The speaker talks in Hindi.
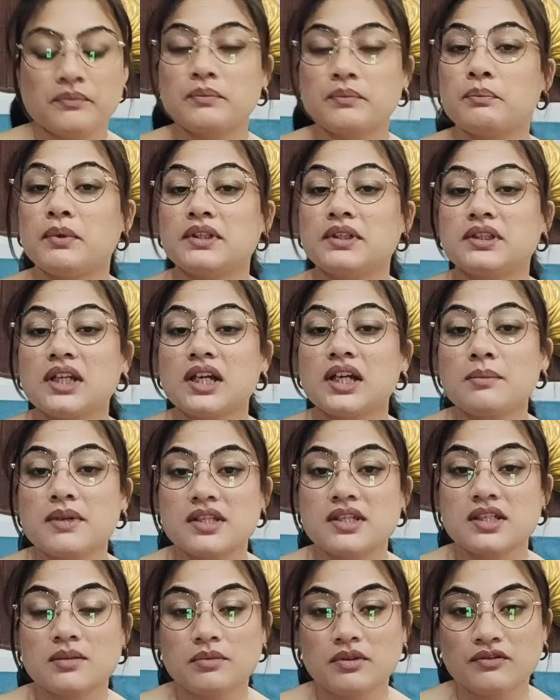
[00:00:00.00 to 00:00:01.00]
पत्थर
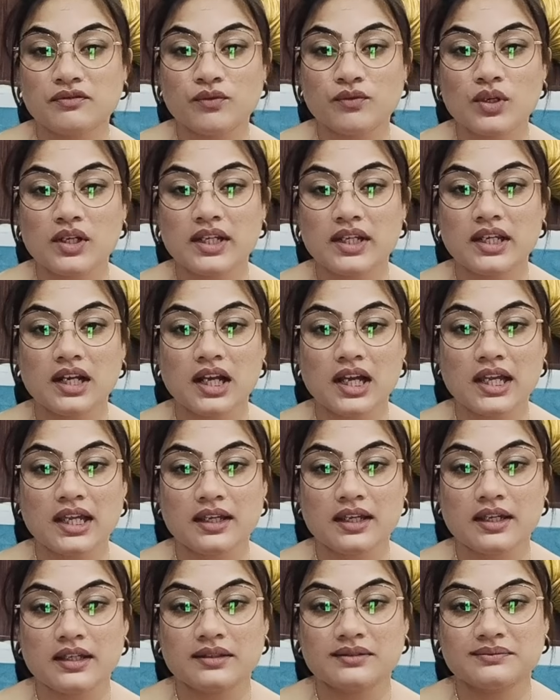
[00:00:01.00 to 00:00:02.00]
वैसे भी फूल
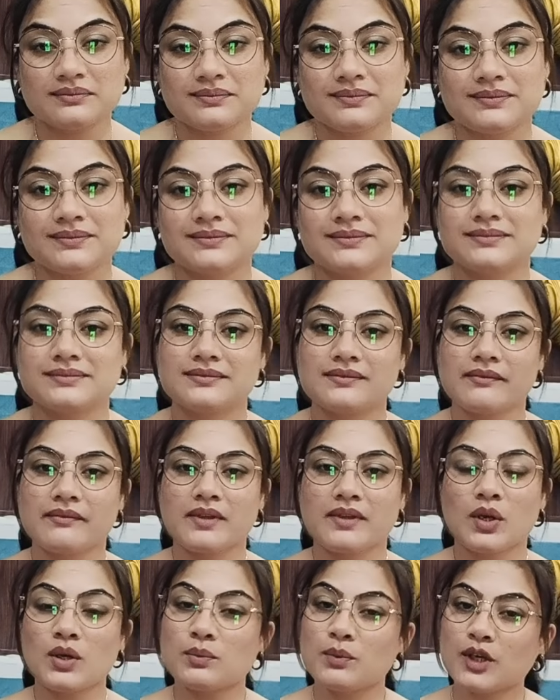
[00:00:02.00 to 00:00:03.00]
खिलाएंगे
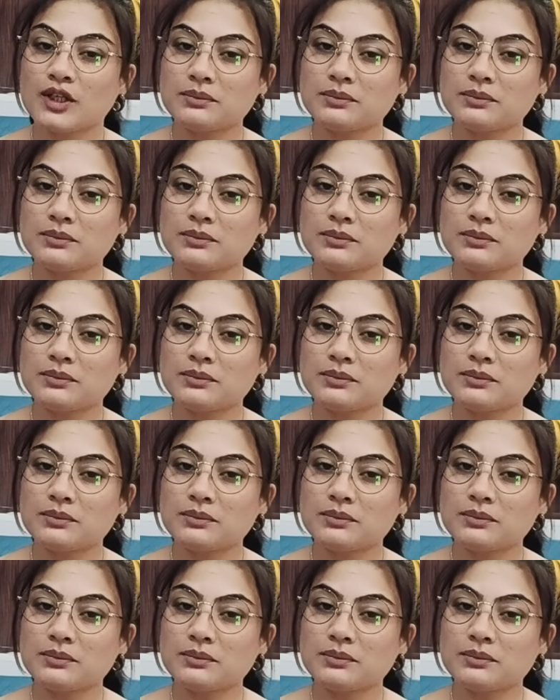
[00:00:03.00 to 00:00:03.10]
और बहुत